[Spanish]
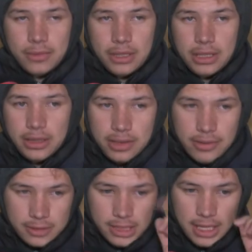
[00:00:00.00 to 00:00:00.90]
Tenía una
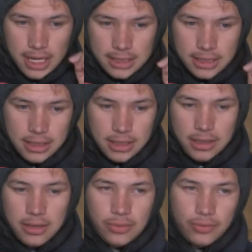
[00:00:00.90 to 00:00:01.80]
visera así
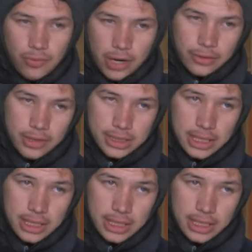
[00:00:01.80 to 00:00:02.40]
y guardó así